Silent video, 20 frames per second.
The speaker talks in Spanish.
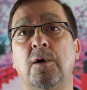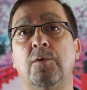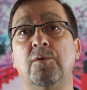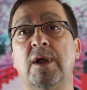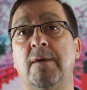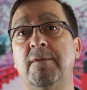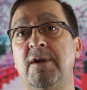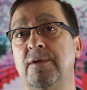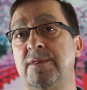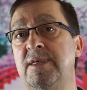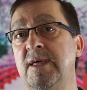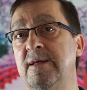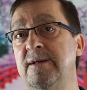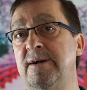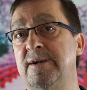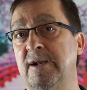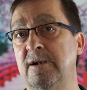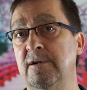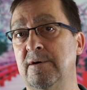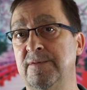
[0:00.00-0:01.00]
con una velocidad
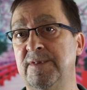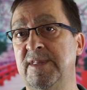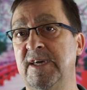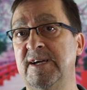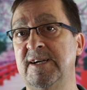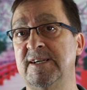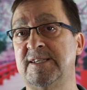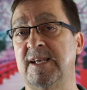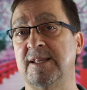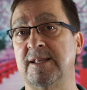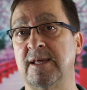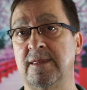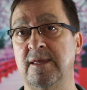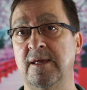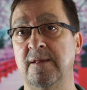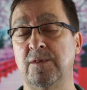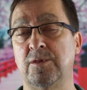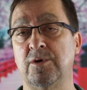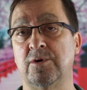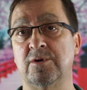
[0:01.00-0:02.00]
de reloj de
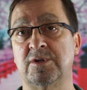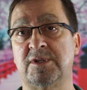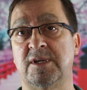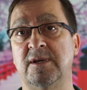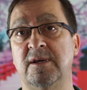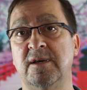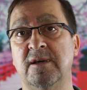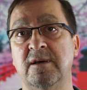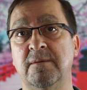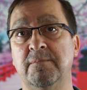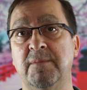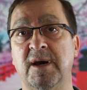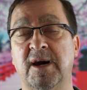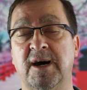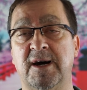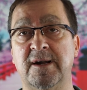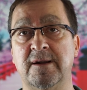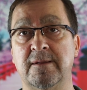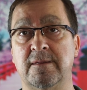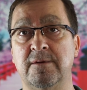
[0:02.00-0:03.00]
700 eh,
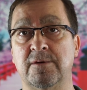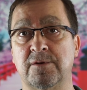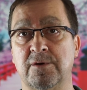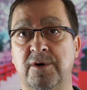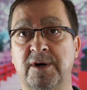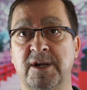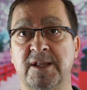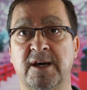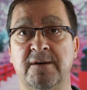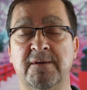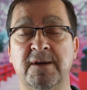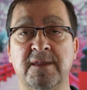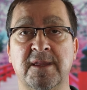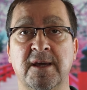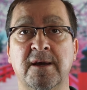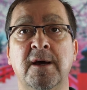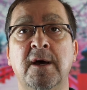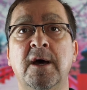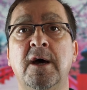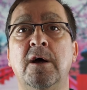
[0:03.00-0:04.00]
MHz
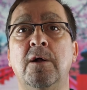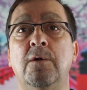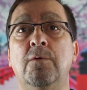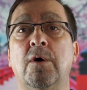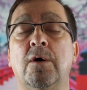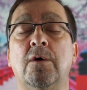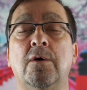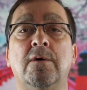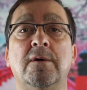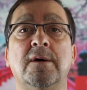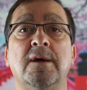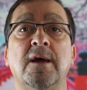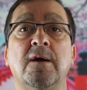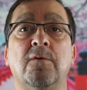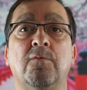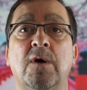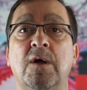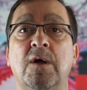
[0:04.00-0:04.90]
concretamente. Luego, en